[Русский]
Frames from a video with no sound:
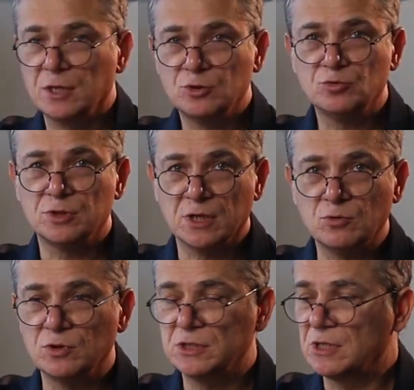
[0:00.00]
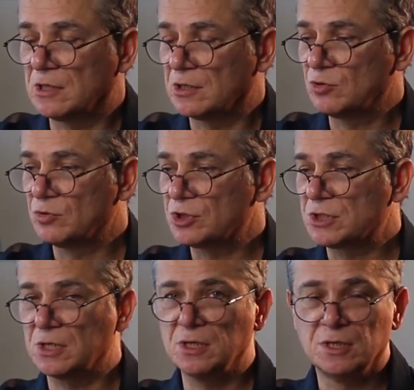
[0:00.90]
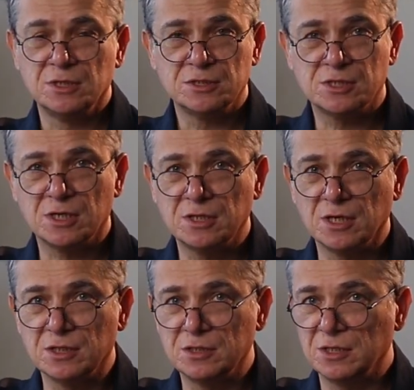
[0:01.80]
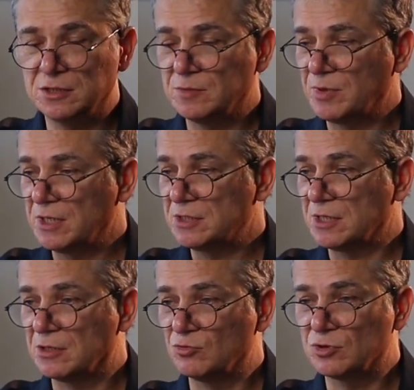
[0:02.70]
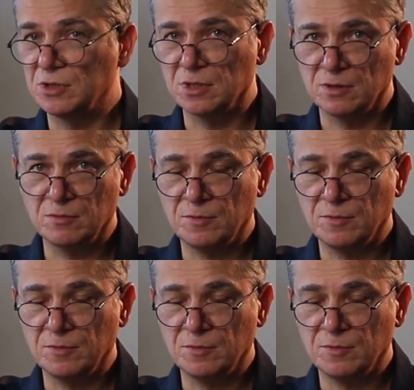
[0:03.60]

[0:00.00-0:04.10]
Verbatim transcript: Тут такое дело, юноша страдает депрессией, нужно